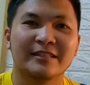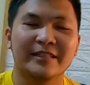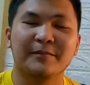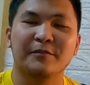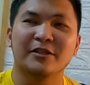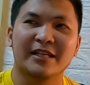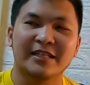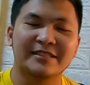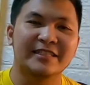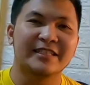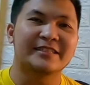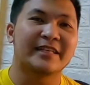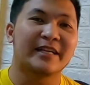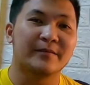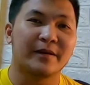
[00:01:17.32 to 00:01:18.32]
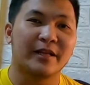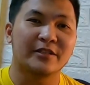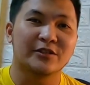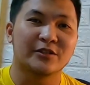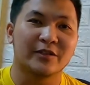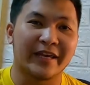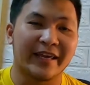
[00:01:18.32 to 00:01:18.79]
hindi po nila
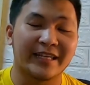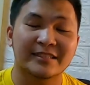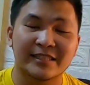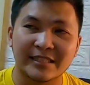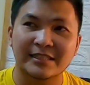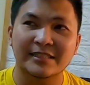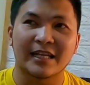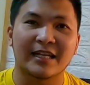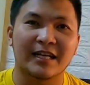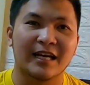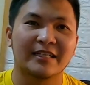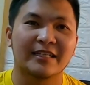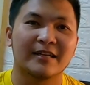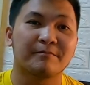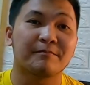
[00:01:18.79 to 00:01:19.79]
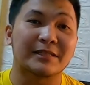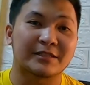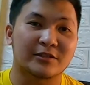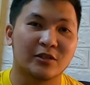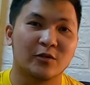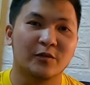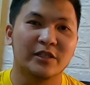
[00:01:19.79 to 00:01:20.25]
sineselebrate yung essence talaga ng
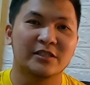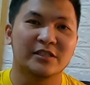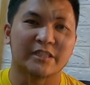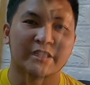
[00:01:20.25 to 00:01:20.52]
Pasko which